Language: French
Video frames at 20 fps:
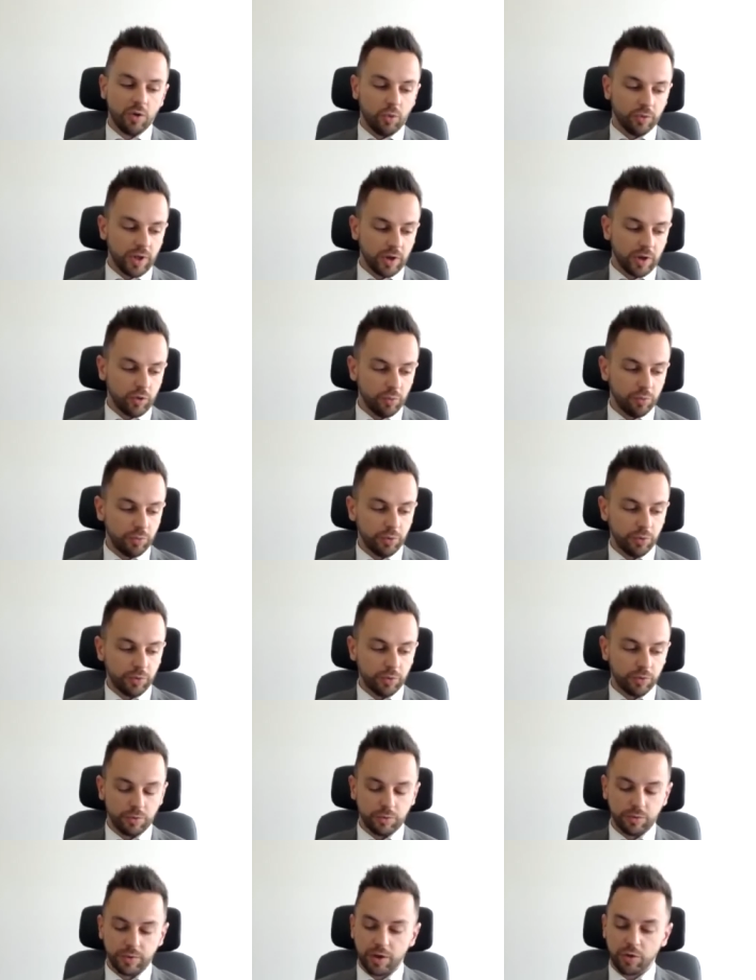On
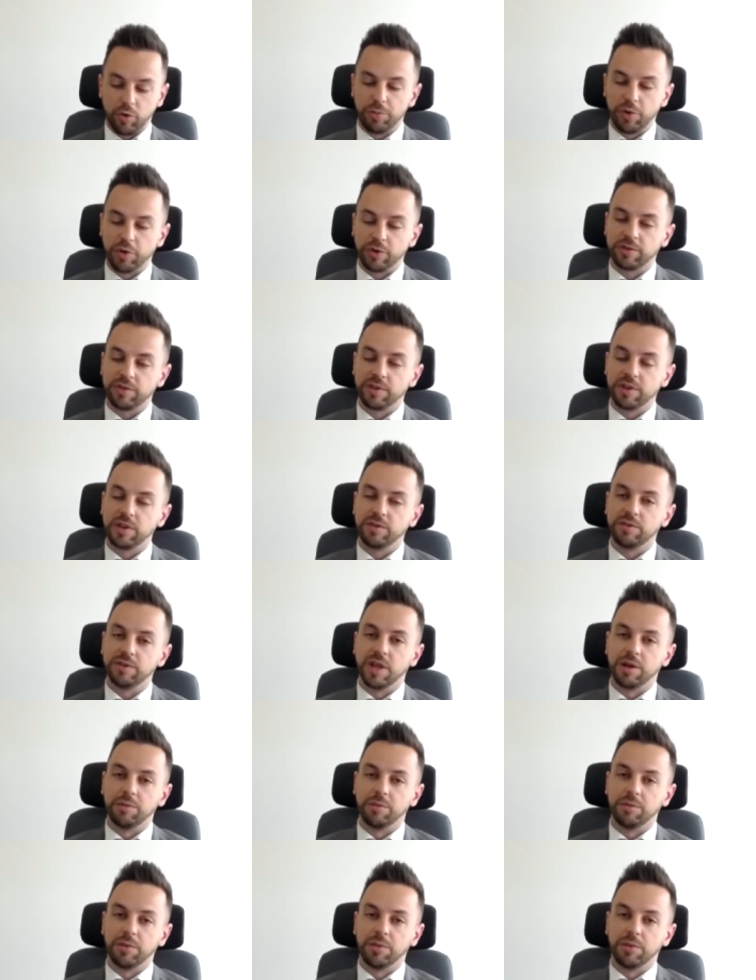a, compensé
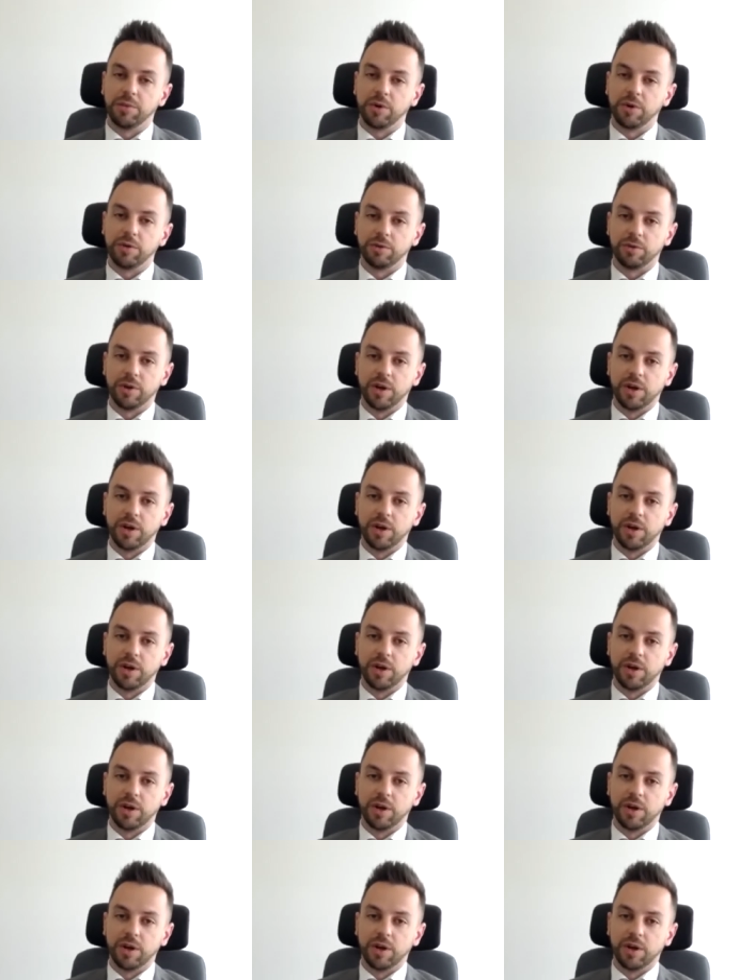évidemment euh,